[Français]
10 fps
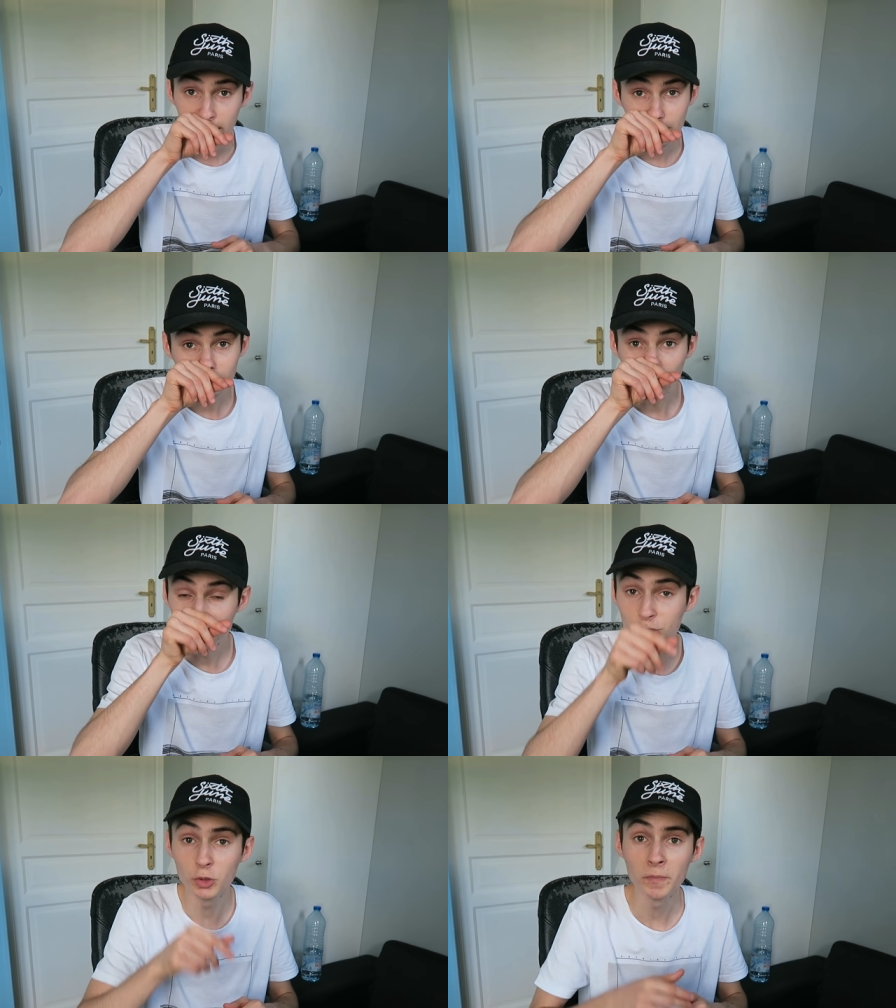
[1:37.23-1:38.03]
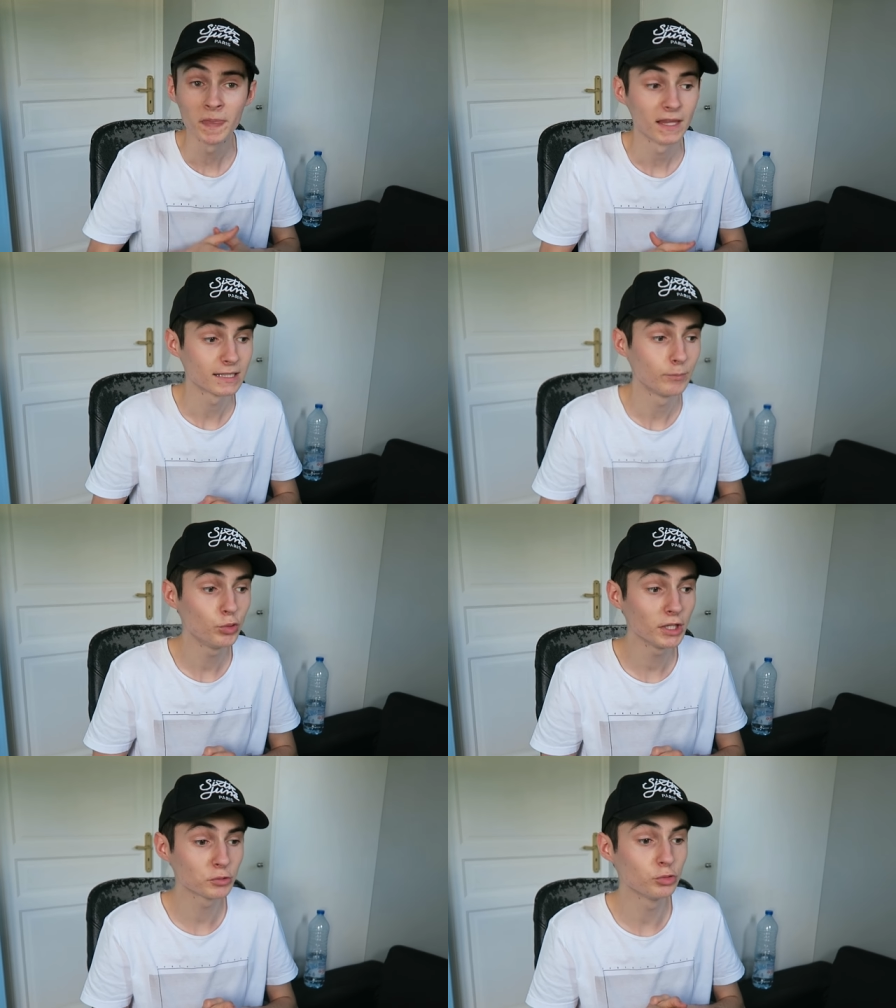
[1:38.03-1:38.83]
Et je pense que ça
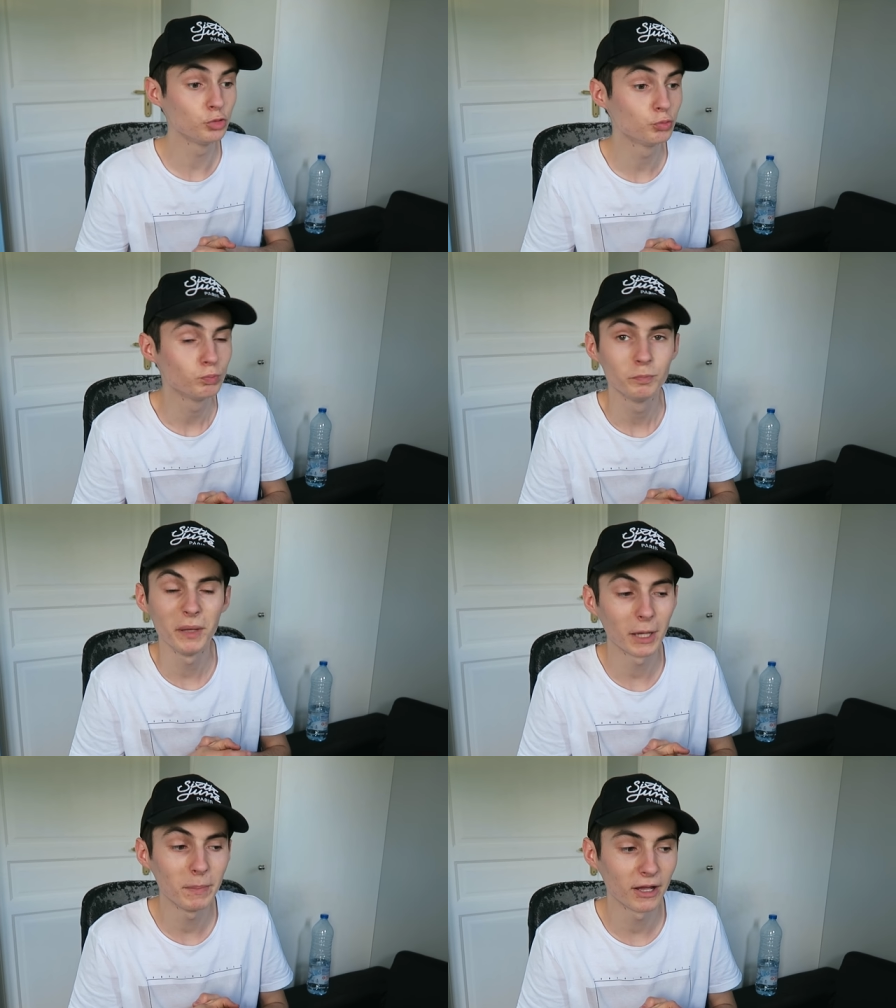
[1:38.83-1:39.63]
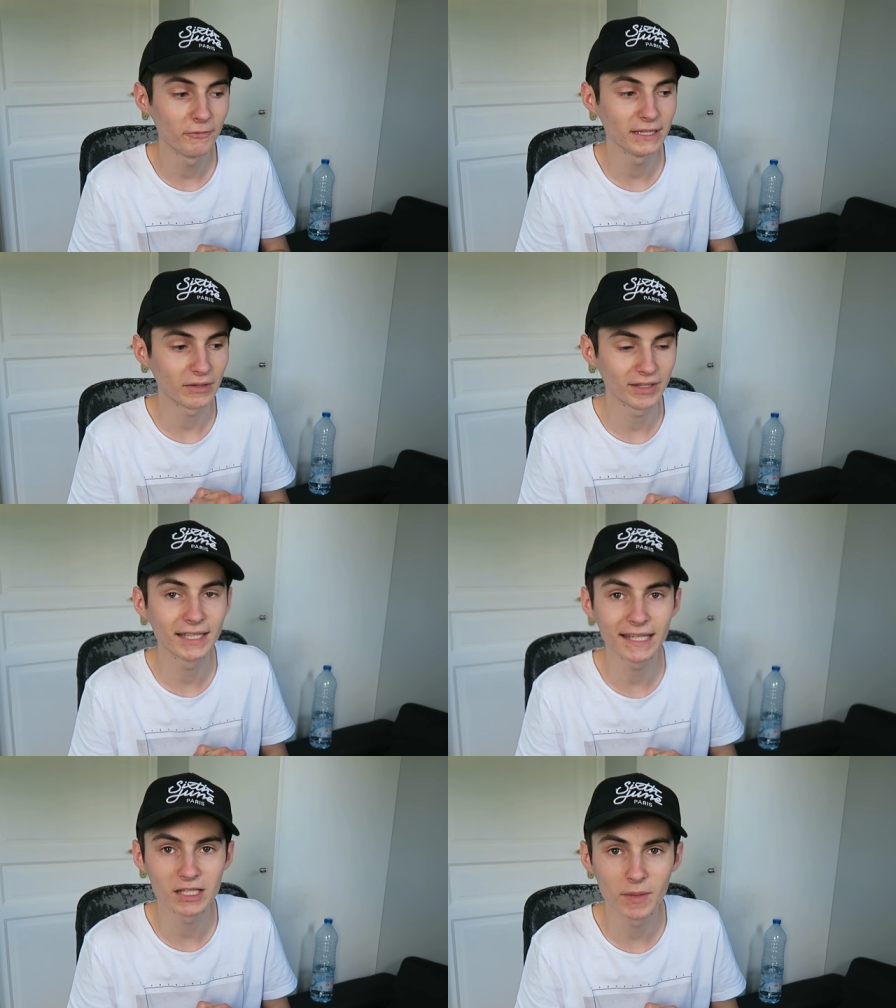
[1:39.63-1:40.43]
pourrait être une paire parfaite avec
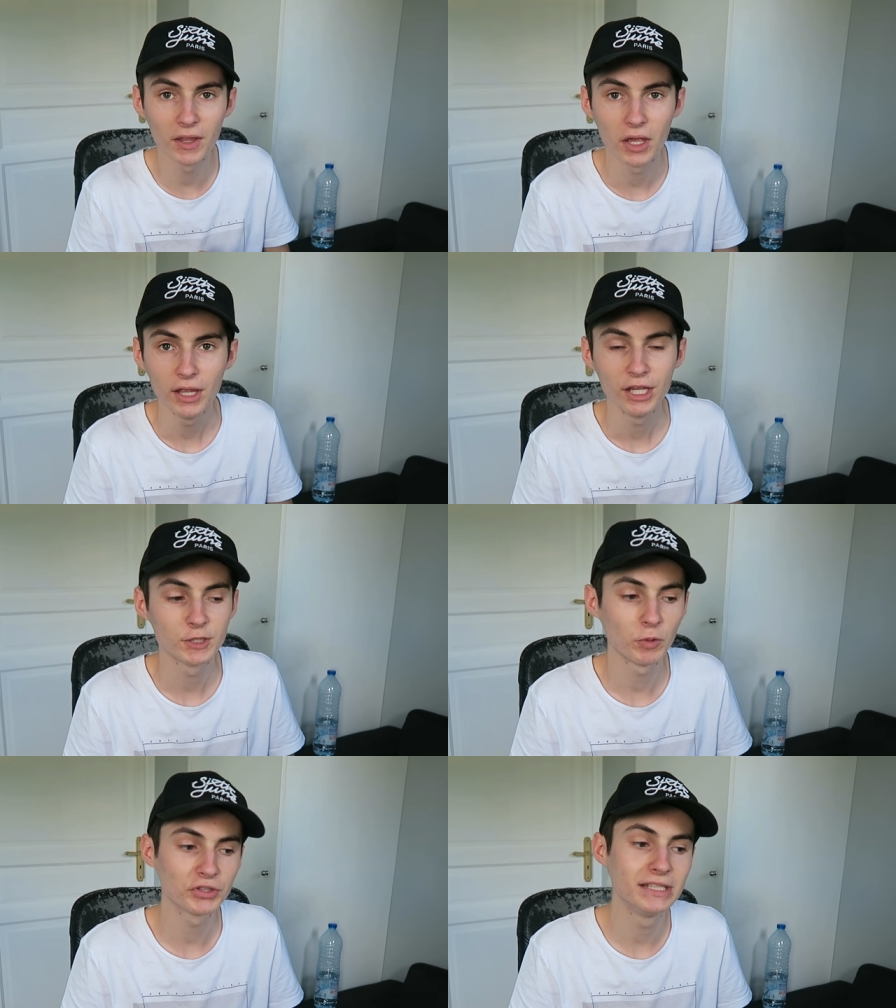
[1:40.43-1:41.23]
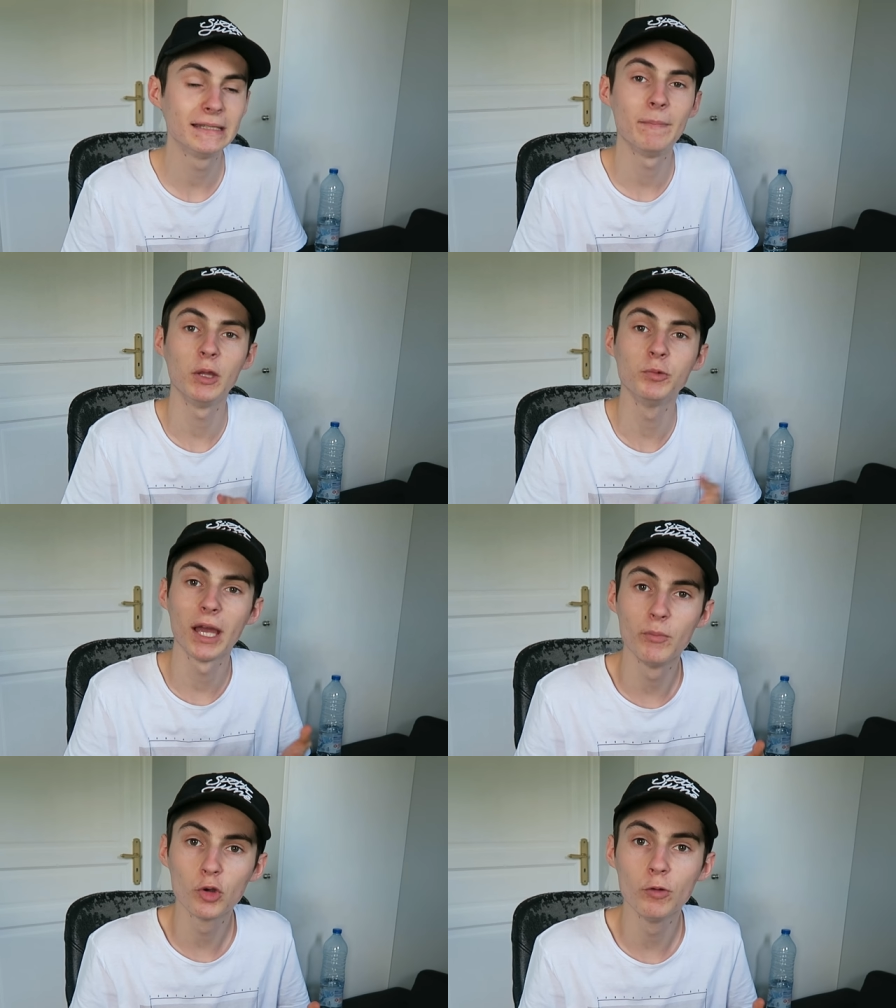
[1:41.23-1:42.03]
Griezmann. Et je pense qu'il
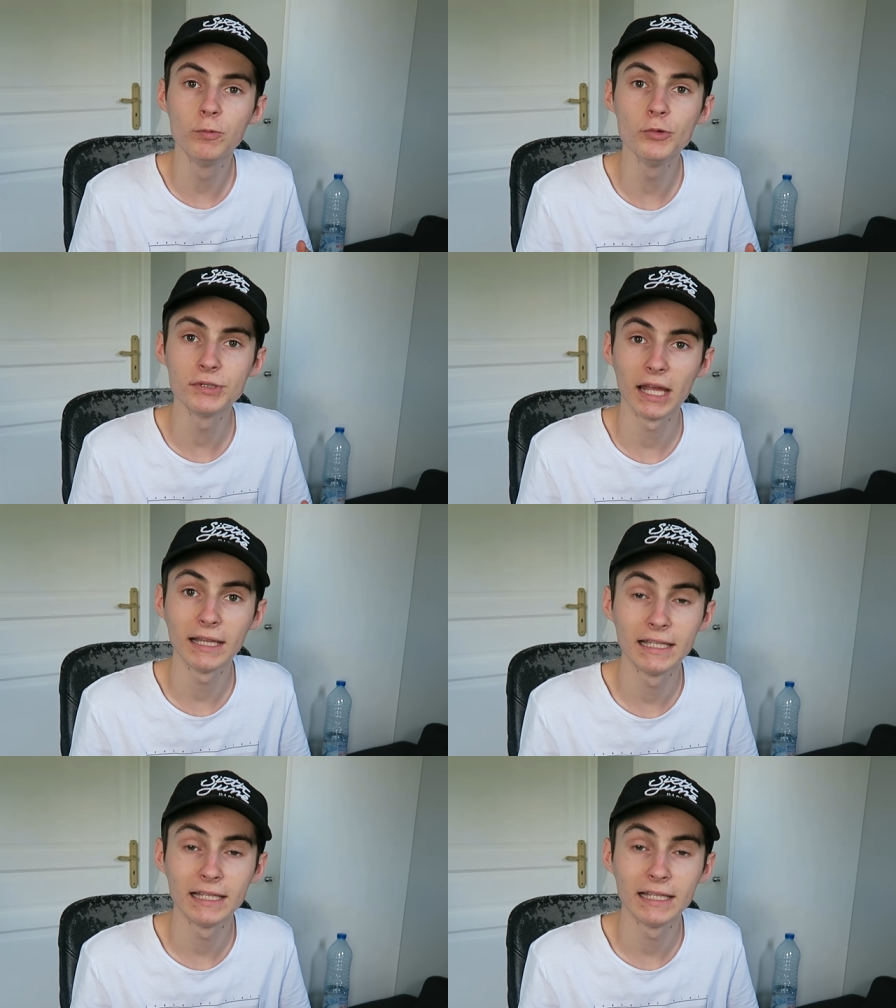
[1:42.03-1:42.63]
s'épanouirait beaucoup plus à